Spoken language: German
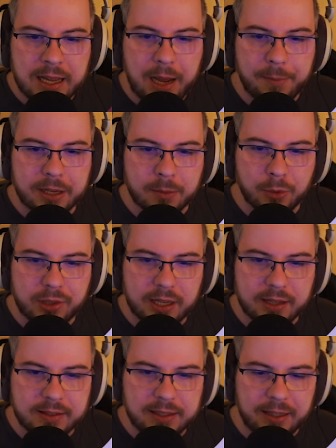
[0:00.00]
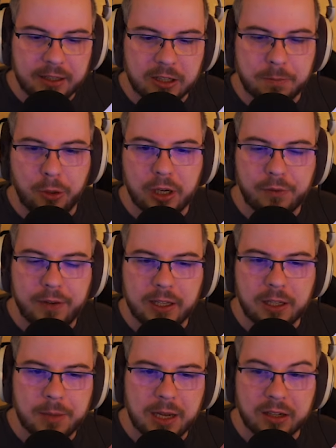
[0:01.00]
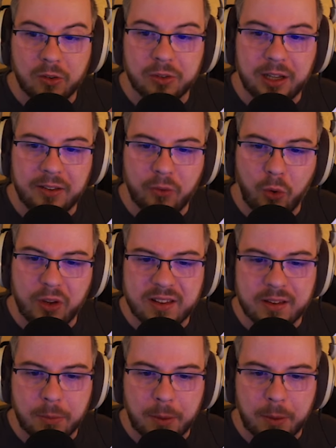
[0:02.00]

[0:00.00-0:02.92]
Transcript: aber ihr müsst erst ein anderes Projekt fertig machen und da so ist es